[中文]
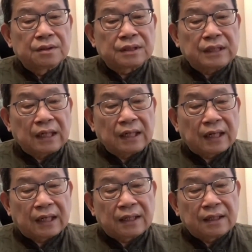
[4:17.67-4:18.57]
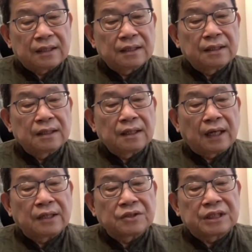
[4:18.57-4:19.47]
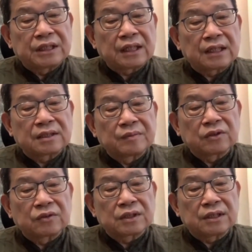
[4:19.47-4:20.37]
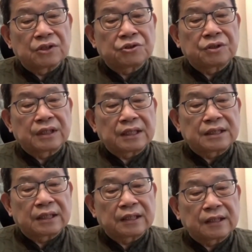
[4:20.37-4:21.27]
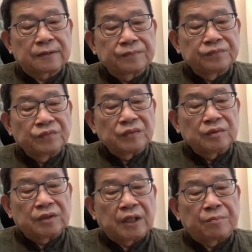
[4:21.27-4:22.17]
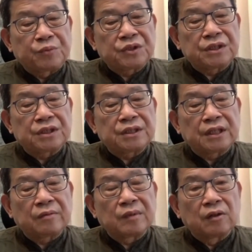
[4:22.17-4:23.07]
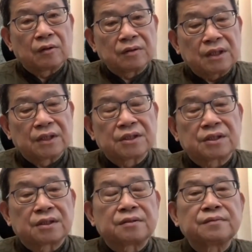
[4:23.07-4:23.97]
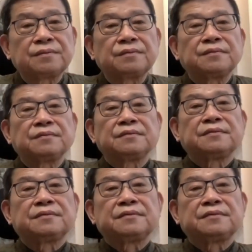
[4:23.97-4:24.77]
上海还有其他什么东西要取代香港，也不是一件那么容易的事。嗯。